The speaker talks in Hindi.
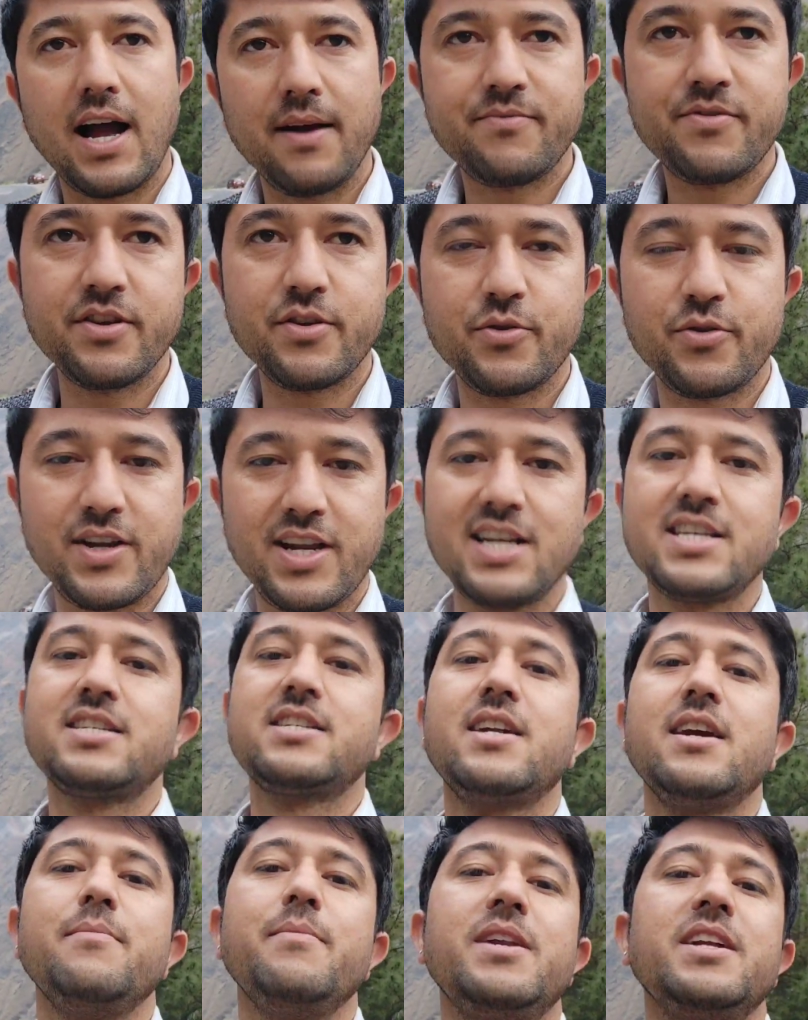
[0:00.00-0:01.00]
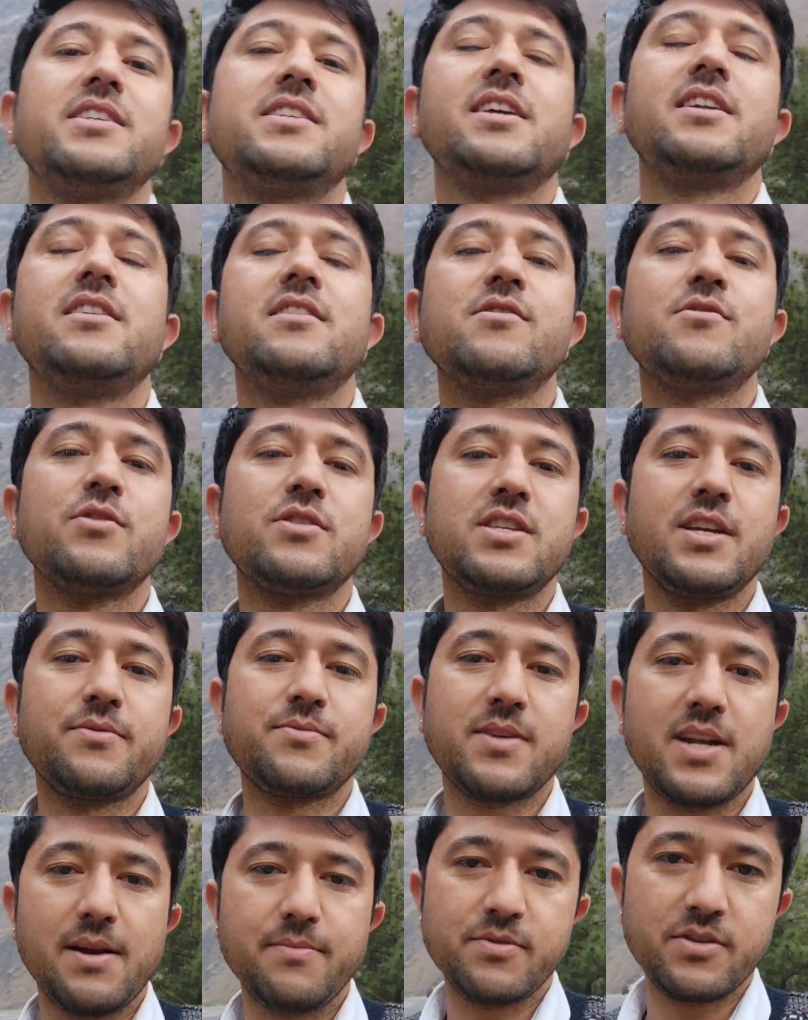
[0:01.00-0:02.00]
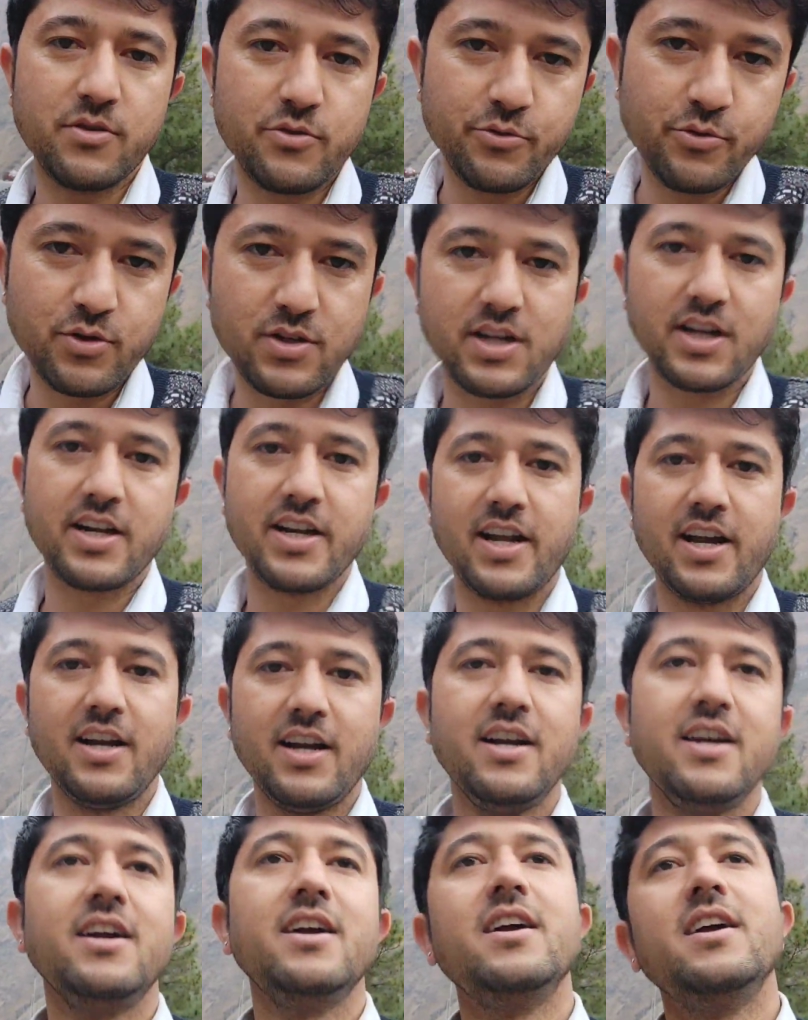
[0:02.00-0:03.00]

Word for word: आपसे रिक्वेस्ट है मेरे चैनल को सब्सक्राइब ज़रूर करना